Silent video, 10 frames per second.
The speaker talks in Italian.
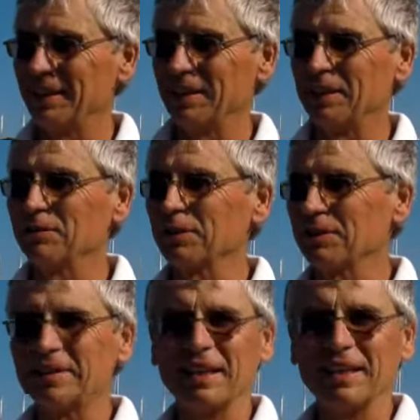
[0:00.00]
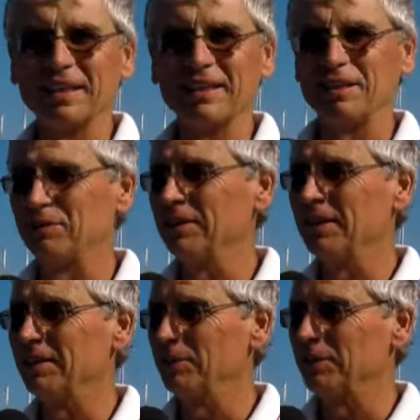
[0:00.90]
ad affrontare
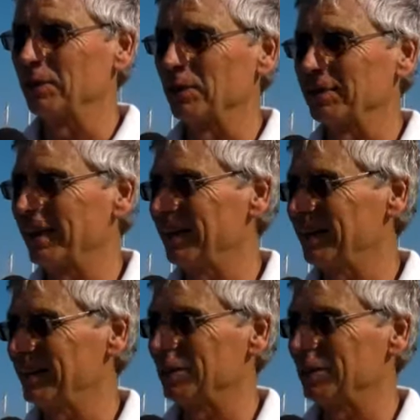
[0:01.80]
le difficoltà